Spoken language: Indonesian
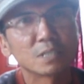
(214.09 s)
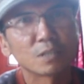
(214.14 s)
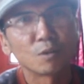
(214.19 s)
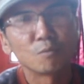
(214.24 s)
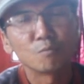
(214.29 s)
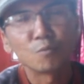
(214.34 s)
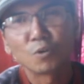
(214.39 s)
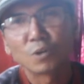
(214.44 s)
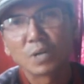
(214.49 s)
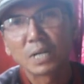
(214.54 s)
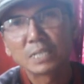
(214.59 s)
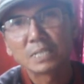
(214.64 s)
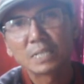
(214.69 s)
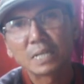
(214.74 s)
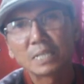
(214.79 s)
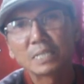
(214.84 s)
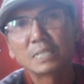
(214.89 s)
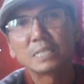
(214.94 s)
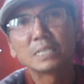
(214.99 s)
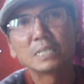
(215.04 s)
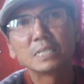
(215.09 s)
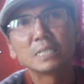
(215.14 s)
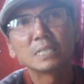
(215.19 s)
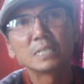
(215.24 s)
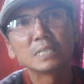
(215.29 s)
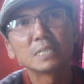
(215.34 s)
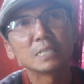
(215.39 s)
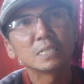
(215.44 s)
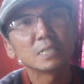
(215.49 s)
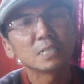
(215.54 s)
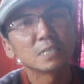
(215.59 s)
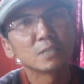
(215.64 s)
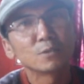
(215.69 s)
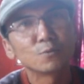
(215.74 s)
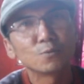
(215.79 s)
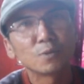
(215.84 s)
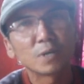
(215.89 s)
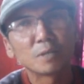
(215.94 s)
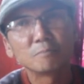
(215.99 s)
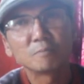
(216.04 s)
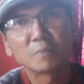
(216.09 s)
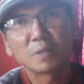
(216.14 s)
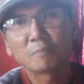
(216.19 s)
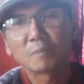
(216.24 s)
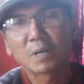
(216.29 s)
rombongan dari UNP